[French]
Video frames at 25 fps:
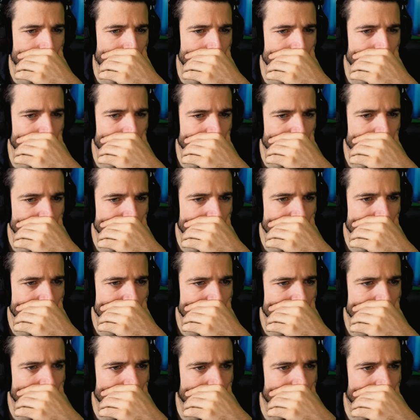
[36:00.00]
moto,
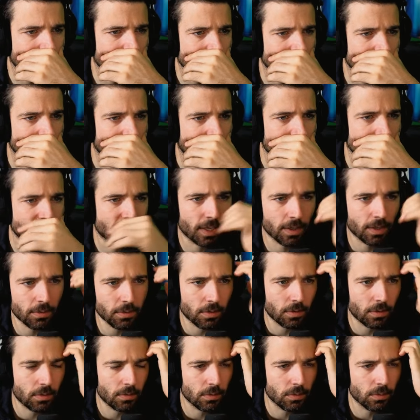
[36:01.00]
on doit être à
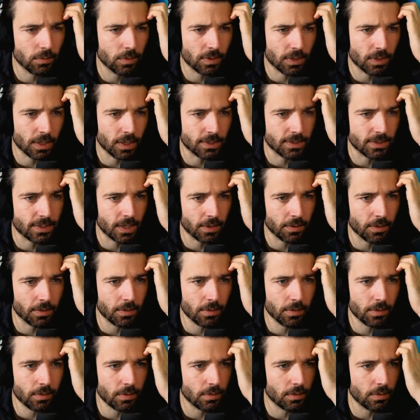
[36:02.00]
l'extérieur. On doit être à
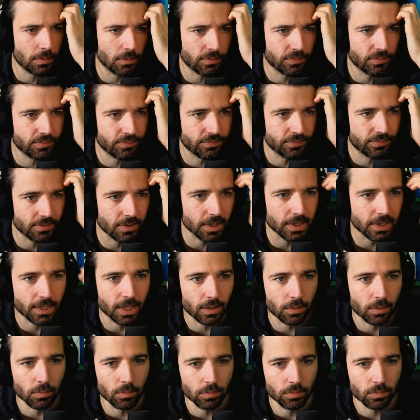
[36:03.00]
l'extérieur, euh, des
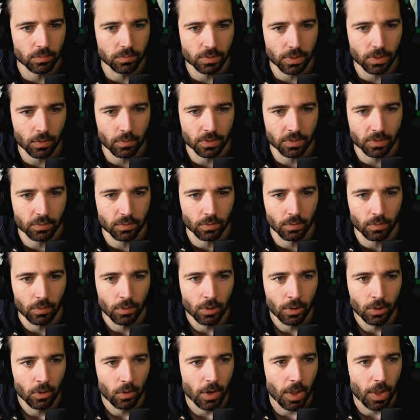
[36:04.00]
décathlon, tout ça, on est sur. On
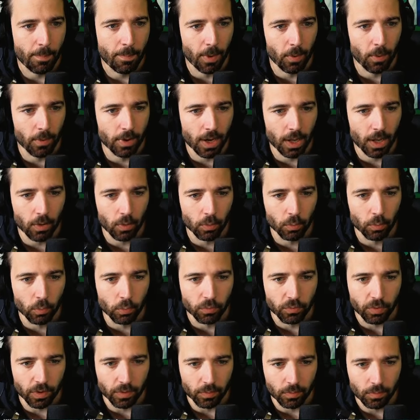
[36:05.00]
est pas loin de la grande
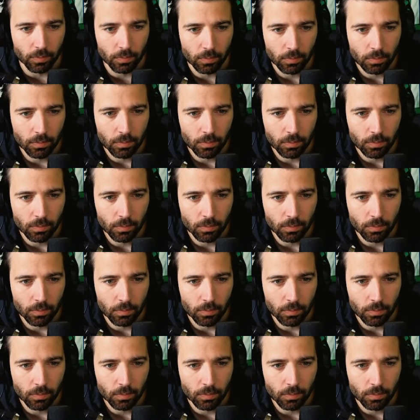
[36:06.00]
route de toute façon.